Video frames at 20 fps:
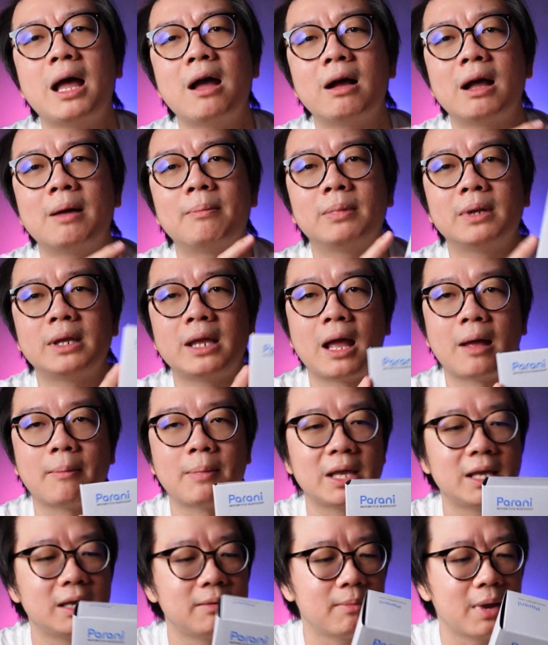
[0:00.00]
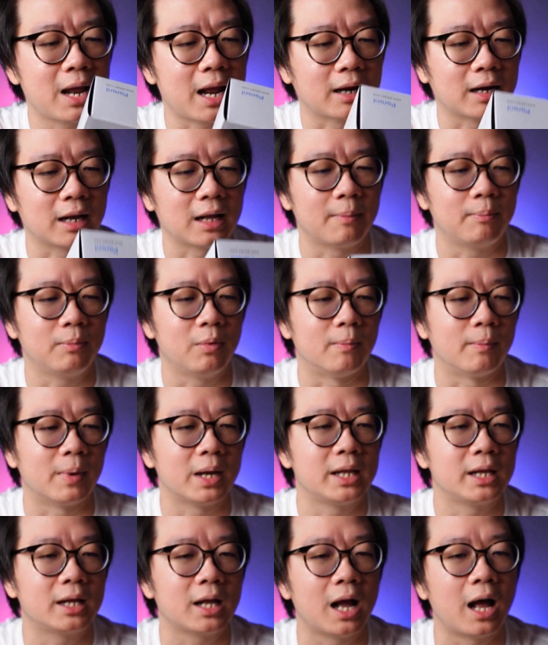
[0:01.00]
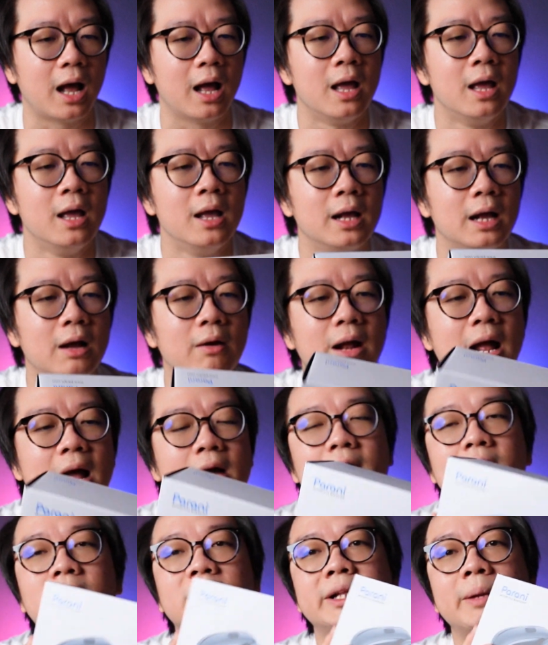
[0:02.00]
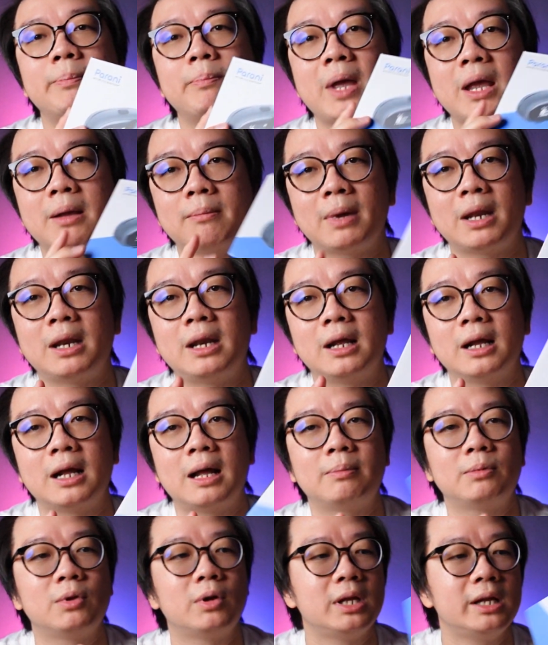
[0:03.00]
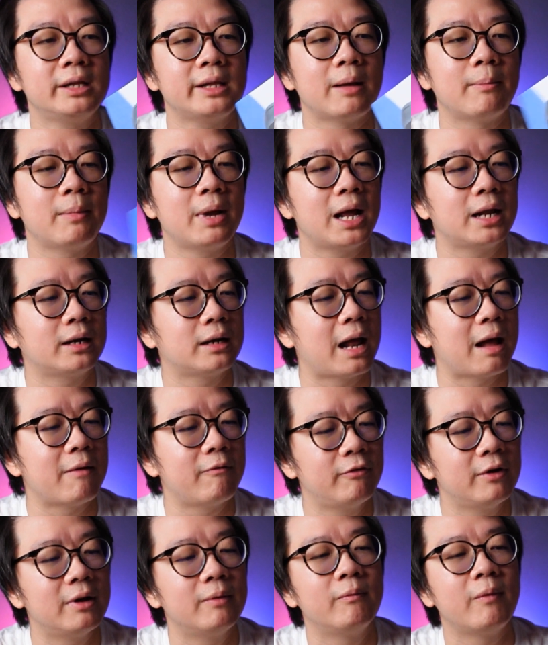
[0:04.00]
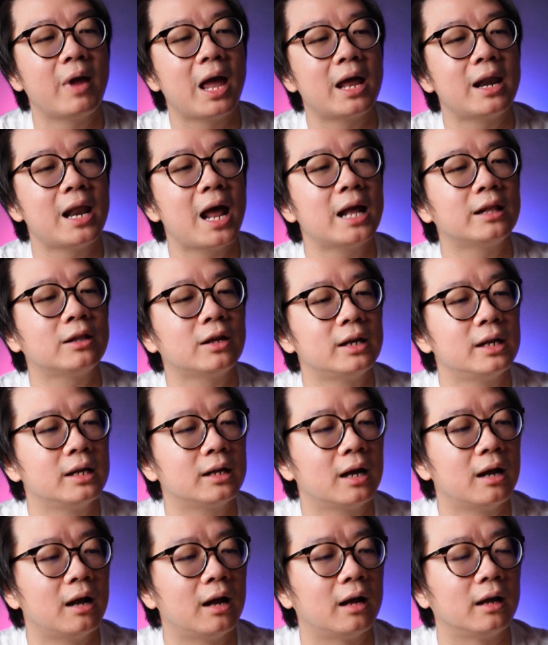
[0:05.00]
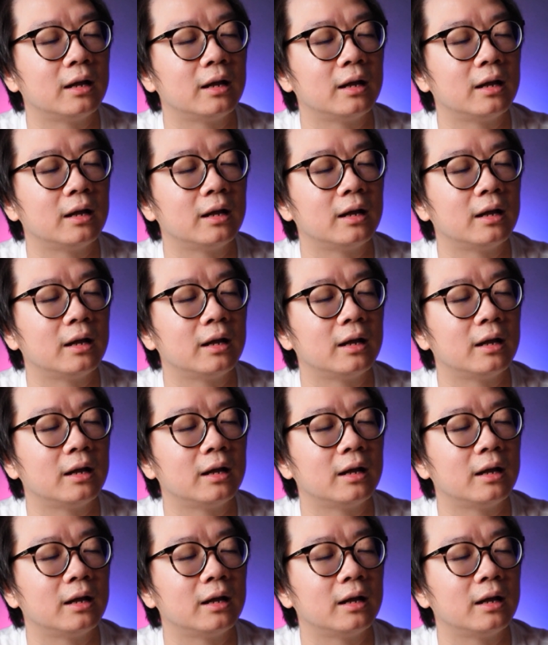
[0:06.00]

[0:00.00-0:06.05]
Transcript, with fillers: 1,999 ครับอย่าไปคิดมากนะครับผมอันนี้ก็คร่าวๆของสเปคมันนะครับตัวนี้สามารถอัปเฟิร์มแวร์ได้ตอนนี้ก็